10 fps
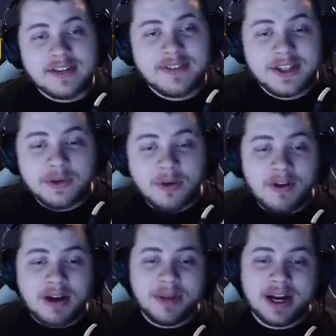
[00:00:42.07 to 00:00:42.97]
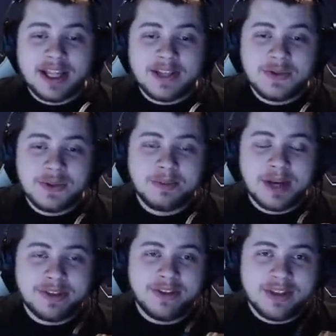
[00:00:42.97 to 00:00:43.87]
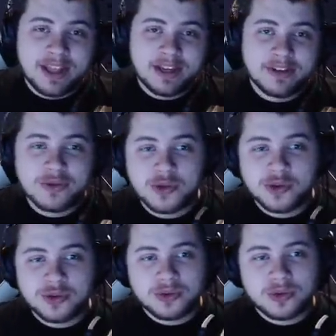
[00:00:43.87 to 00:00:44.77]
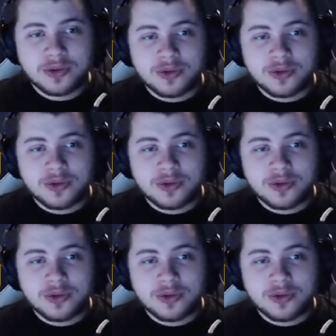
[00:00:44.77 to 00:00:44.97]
la vidéo, on va parler du partenaire du jour.